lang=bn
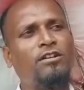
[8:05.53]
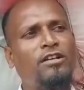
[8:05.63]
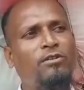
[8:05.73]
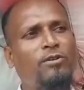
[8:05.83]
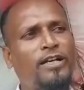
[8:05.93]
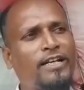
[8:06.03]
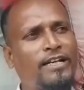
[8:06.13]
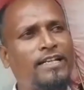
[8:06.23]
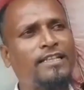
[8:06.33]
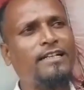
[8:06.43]
ধরনের ওয়েটের
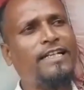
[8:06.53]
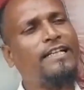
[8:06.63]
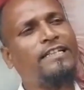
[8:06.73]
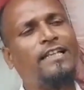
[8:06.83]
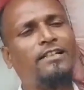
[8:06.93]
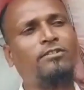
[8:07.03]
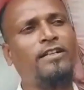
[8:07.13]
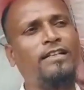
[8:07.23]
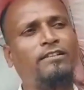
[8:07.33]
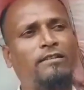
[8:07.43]
নেতা ঠিক তার
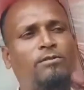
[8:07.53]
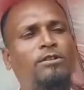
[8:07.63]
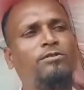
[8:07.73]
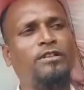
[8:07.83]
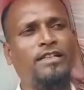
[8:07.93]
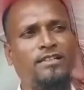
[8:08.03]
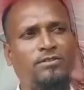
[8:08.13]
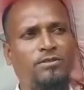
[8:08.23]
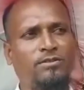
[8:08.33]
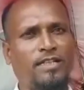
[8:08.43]
সঙ্গে তেমন দুর্নীতি
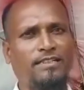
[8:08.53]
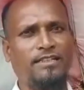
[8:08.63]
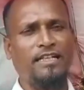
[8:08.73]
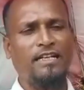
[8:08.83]
যুক্ত আছে